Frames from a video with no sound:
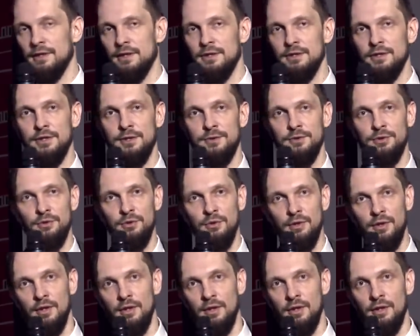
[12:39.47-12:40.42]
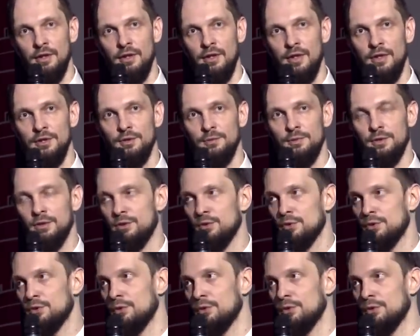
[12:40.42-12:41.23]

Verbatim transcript: Да, скажем, что разум — это то,